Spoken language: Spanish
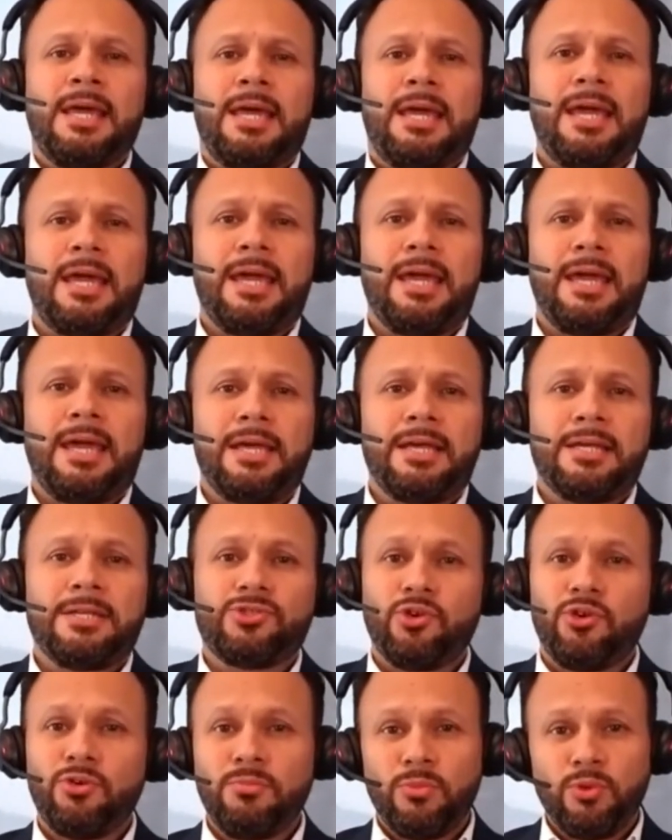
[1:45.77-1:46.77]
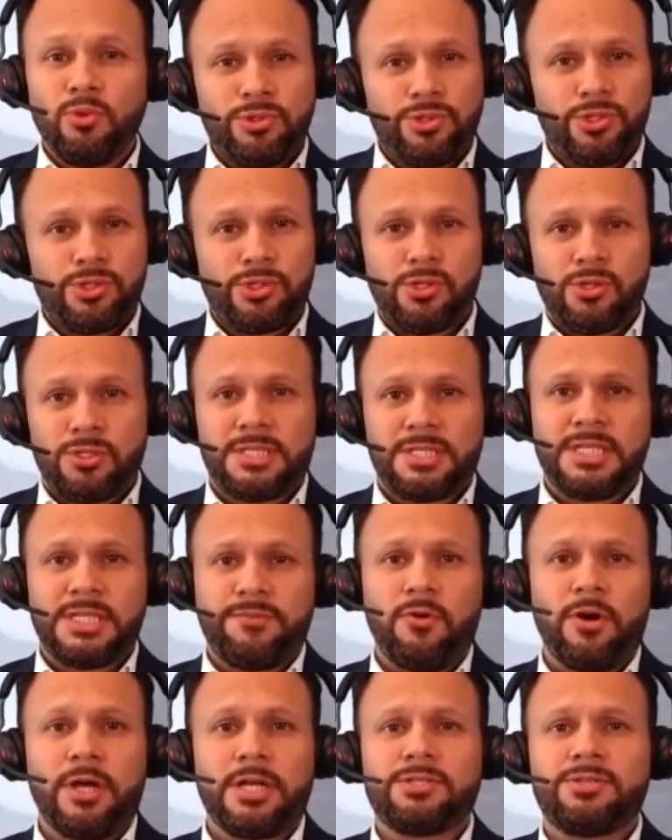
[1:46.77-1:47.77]
Eh, son muchos los
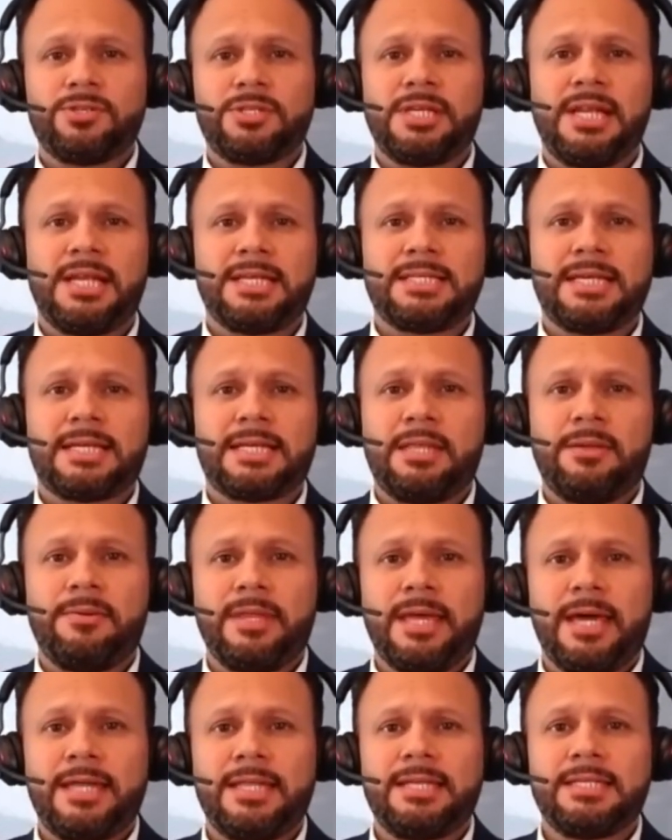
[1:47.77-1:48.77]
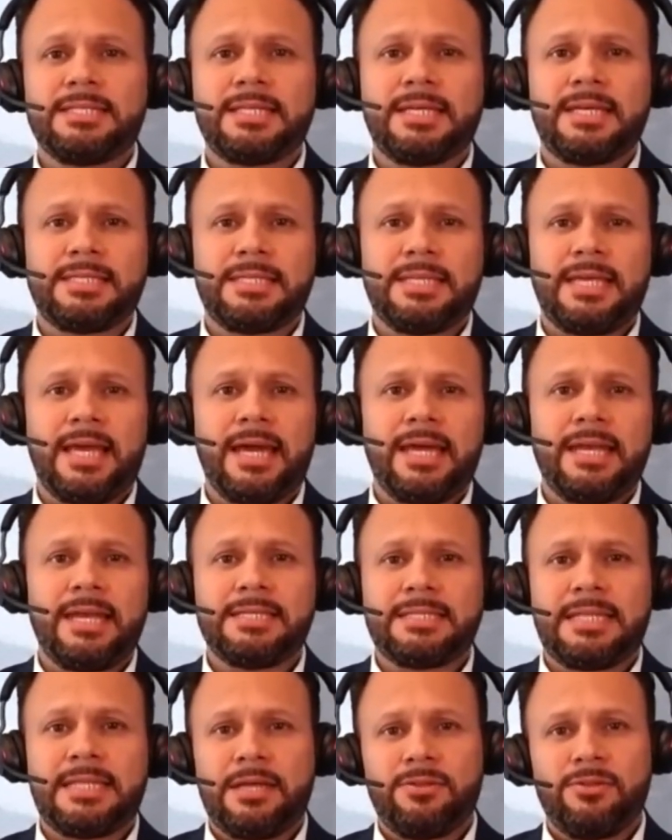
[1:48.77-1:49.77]
esfuerzos y las actividades que se han
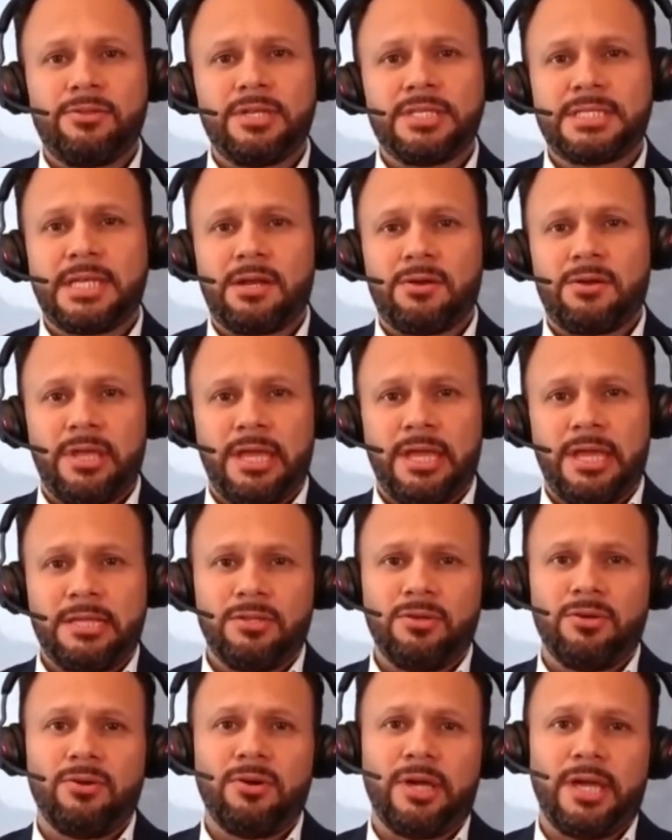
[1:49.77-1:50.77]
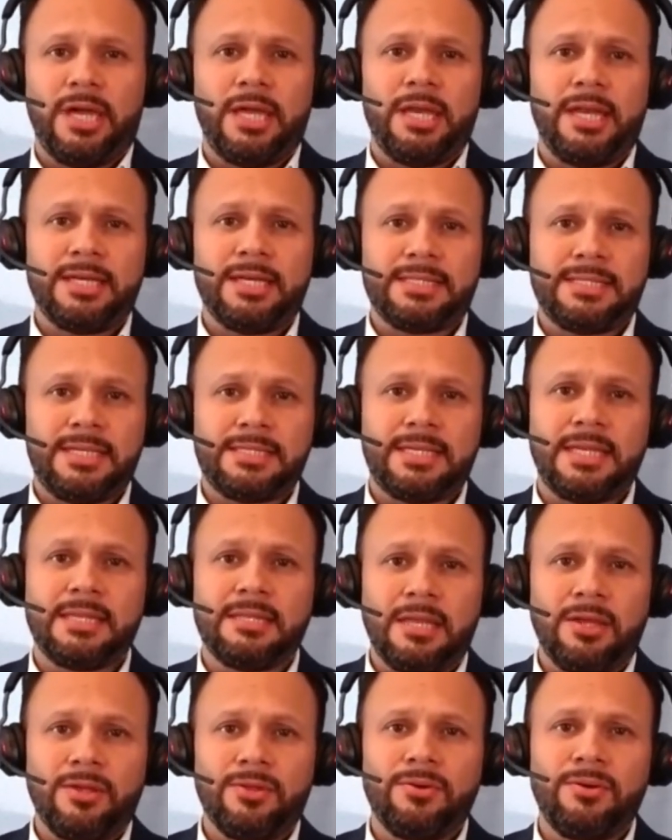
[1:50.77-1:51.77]
estado desarrollando en este
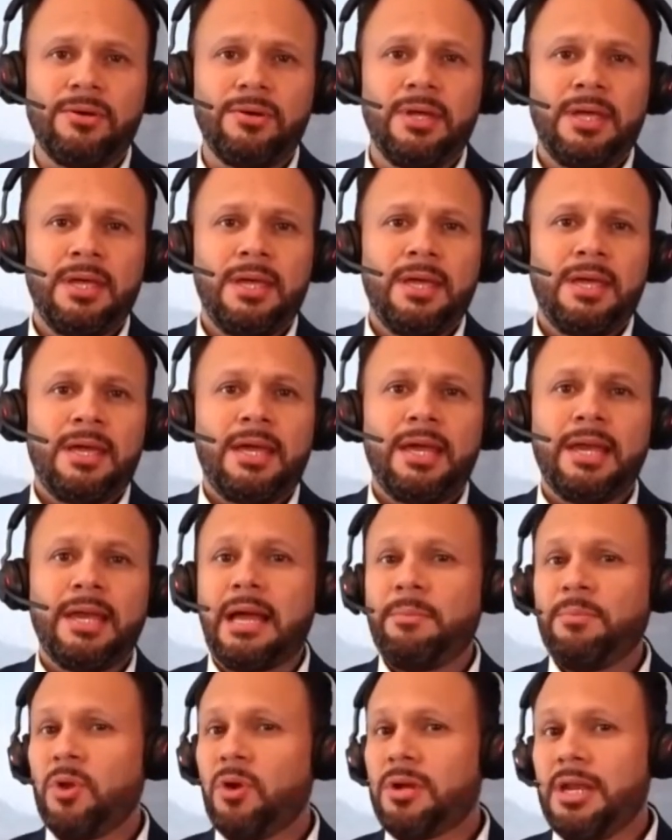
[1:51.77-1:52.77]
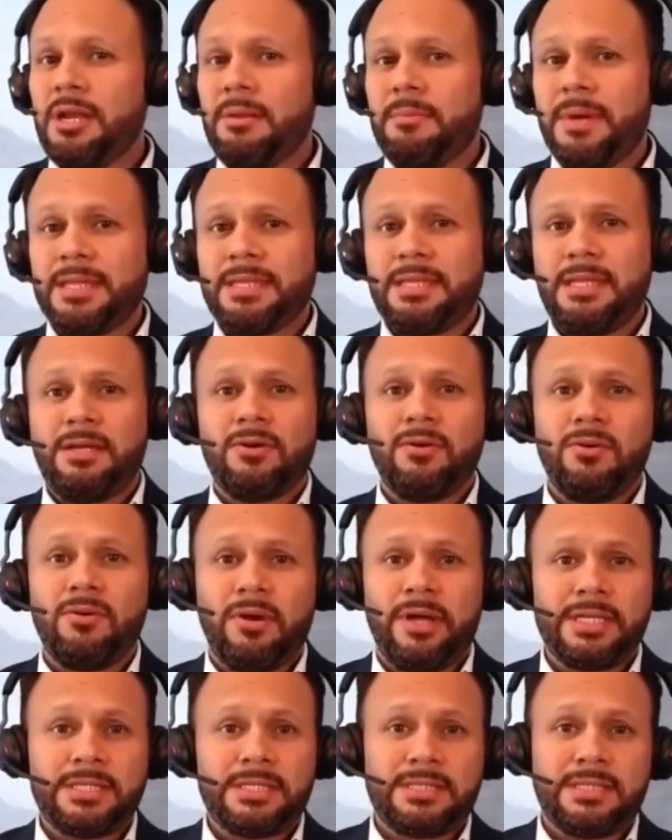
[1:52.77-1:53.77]
sentido el cambio
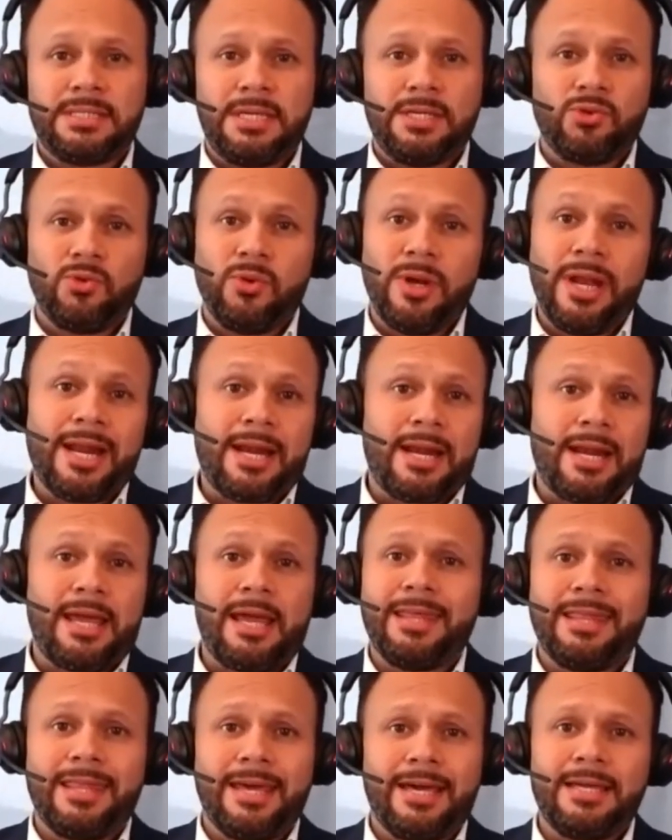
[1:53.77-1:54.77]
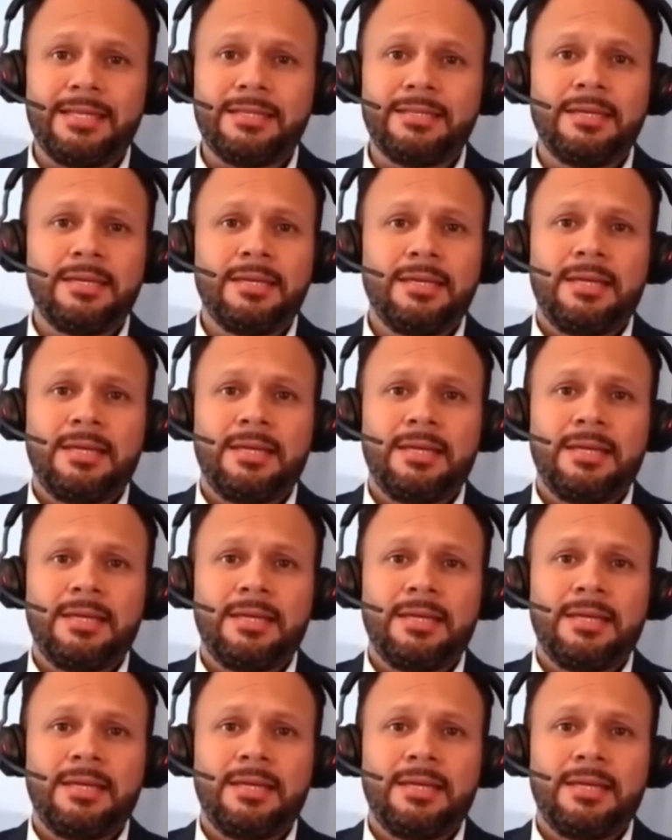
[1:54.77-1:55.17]
climático es, una realidad.